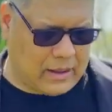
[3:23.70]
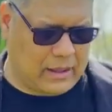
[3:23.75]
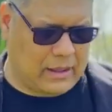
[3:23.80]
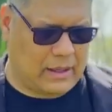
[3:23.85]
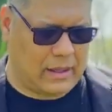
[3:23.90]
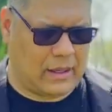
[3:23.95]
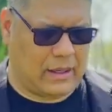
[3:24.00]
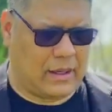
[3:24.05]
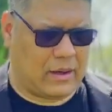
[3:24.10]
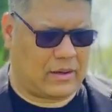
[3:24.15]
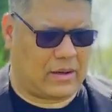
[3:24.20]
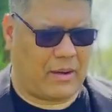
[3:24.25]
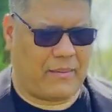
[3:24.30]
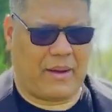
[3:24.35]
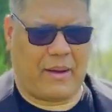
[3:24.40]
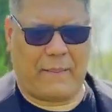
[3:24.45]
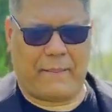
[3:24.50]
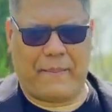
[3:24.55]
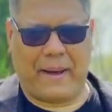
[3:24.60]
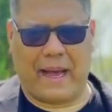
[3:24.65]
E eu
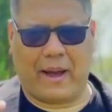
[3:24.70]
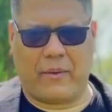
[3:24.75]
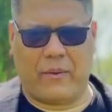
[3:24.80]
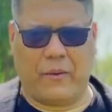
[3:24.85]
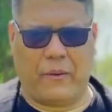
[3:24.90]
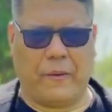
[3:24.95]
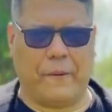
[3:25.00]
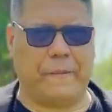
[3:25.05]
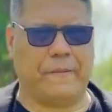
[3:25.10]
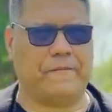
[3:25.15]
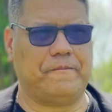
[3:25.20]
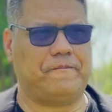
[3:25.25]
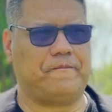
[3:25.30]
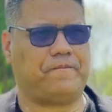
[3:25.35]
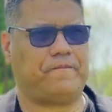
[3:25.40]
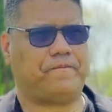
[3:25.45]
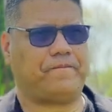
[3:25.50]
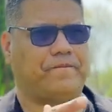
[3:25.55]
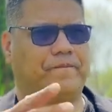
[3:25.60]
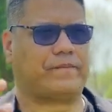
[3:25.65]
também pego,
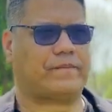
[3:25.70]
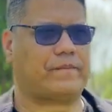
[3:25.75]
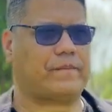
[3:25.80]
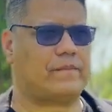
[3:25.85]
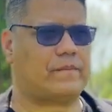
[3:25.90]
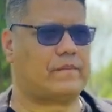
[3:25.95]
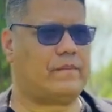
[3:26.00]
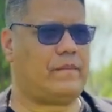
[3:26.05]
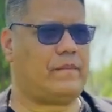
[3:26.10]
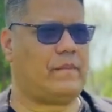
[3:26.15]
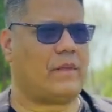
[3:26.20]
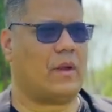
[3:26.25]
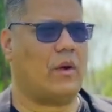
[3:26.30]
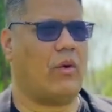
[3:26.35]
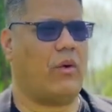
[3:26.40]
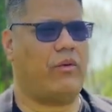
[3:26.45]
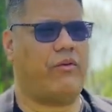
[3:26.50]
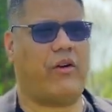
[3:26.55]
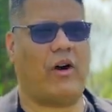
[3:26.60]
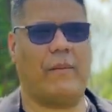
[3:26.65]

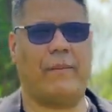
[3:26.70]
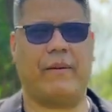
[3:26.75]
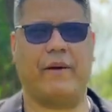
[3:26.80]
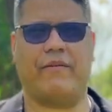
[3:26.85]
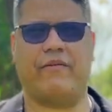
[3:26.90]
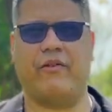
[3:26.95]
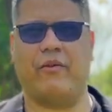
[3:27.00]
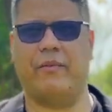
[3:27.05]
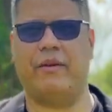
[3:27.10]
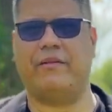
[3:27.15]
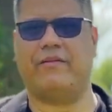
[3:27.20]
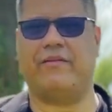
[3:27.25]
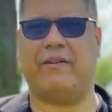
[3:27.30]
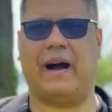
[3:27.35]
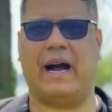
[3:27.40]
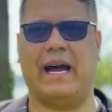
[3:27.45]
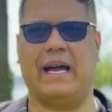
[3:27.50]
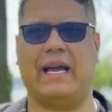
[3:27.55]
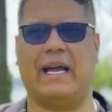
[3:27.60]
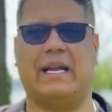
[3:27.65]
conforme o perfume
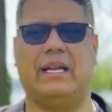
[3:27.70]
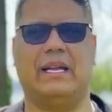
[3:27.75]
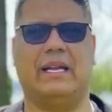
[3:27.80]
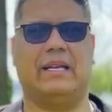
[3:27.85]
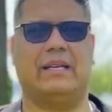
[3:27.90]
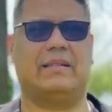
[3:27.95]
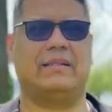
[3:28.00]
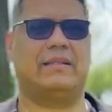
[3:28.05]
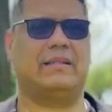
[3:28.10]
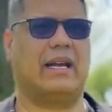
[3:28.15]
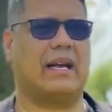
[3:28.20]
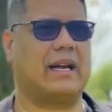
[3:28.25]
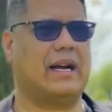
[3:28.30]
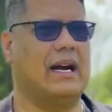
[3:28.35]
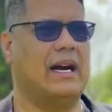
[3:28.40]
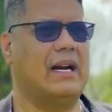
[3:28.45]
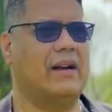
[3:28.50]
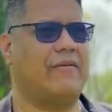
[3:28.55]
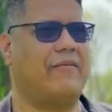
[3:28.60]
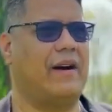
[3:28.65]
vai ali
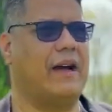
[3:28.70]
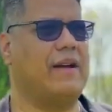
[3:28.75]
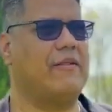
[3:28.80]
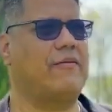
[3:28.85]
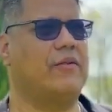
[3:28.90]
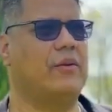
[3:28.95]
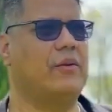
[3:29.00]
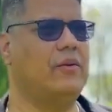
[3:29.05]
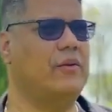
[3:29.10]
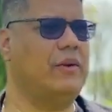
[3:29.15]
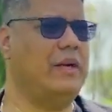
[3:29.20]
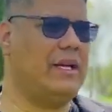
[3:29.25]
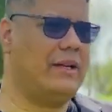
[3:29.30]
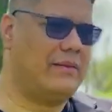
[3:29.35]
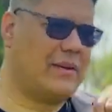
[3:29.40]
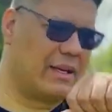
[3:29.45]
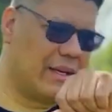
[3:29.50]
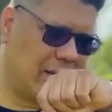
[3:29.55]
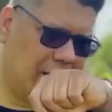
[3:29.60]
secando, vai evoluindo